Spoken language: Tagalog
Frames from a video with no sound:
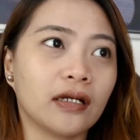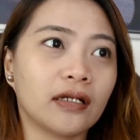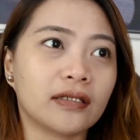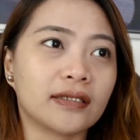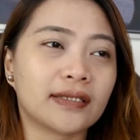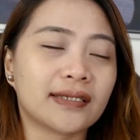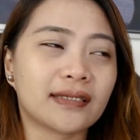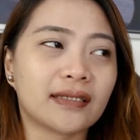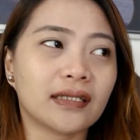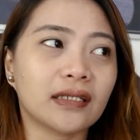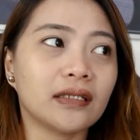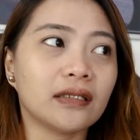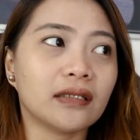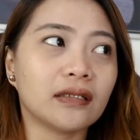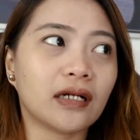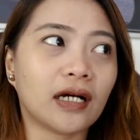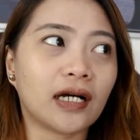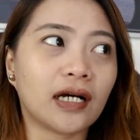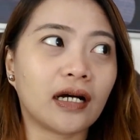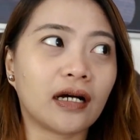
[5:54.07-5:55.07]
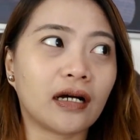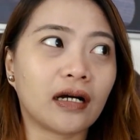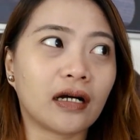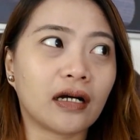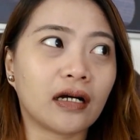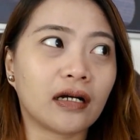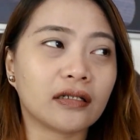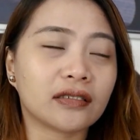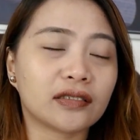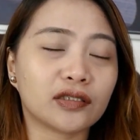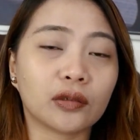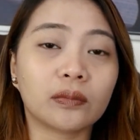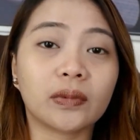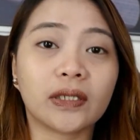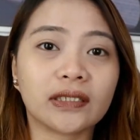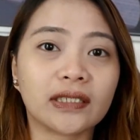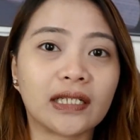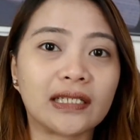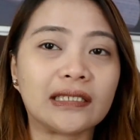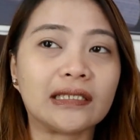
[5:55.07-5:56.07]
Still uh,
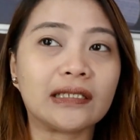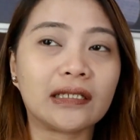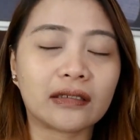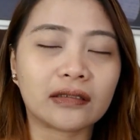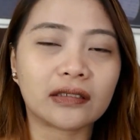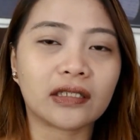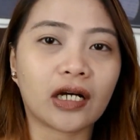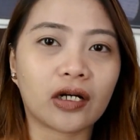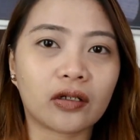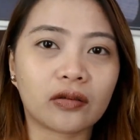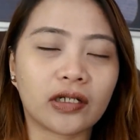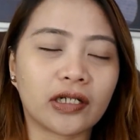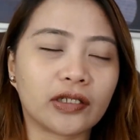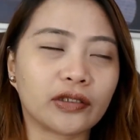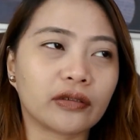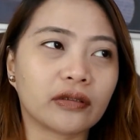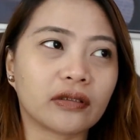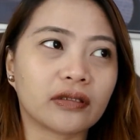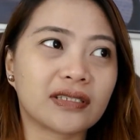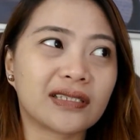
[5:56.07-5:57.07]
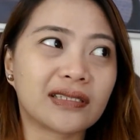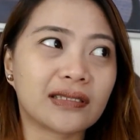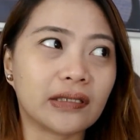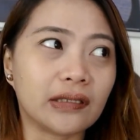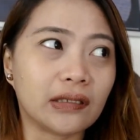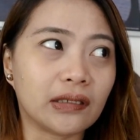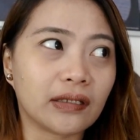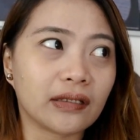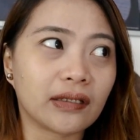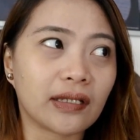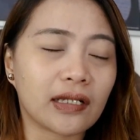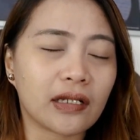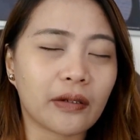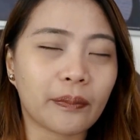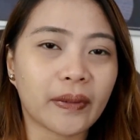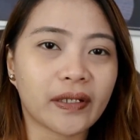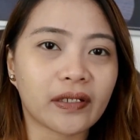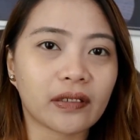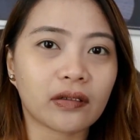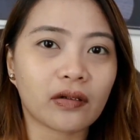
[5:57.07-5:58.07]
sobrang dali lang daw ganun. Still nagdala
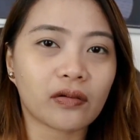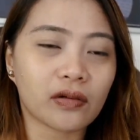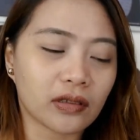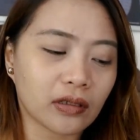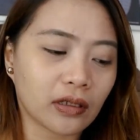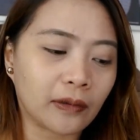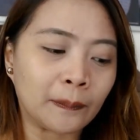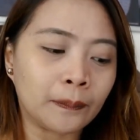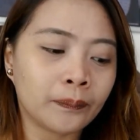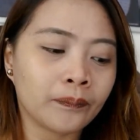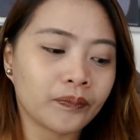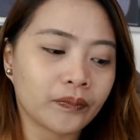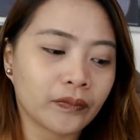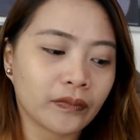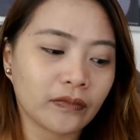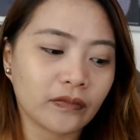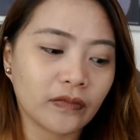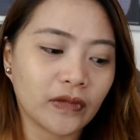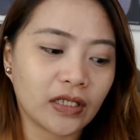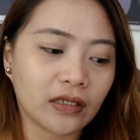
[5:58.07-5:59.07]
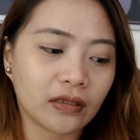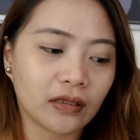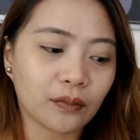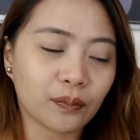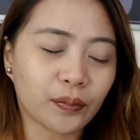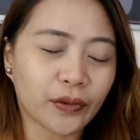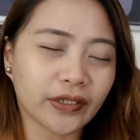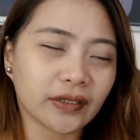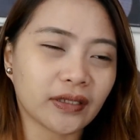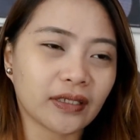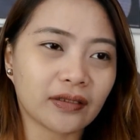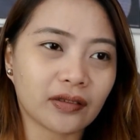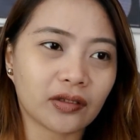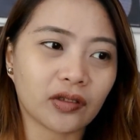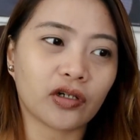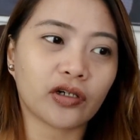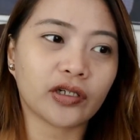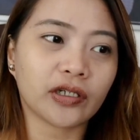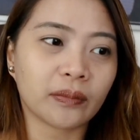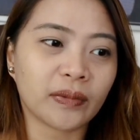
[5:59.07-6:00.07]
pa rin ako ng important
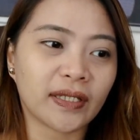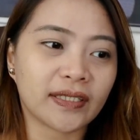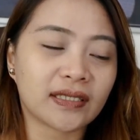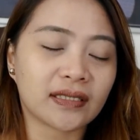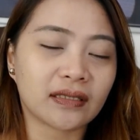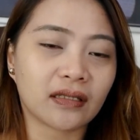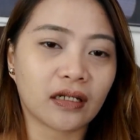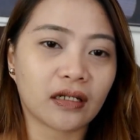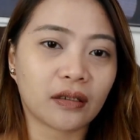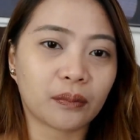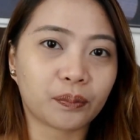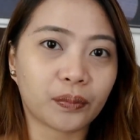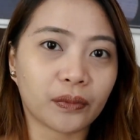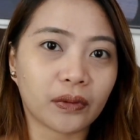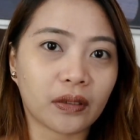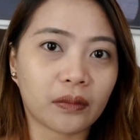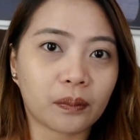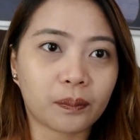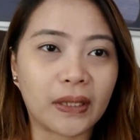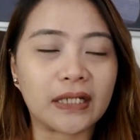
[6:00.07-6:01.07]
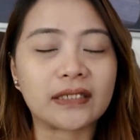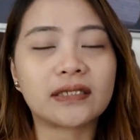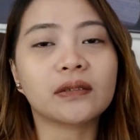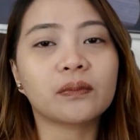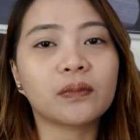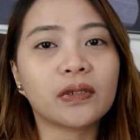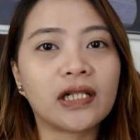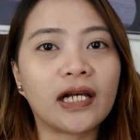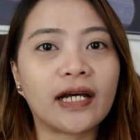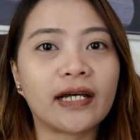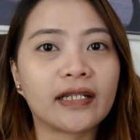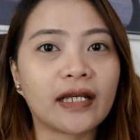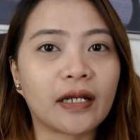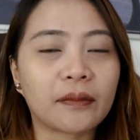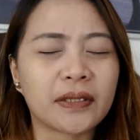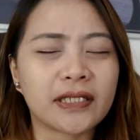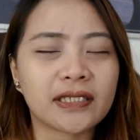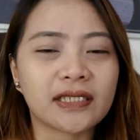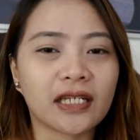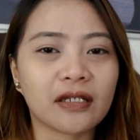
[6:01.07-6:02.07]
documents na possible hanapin sa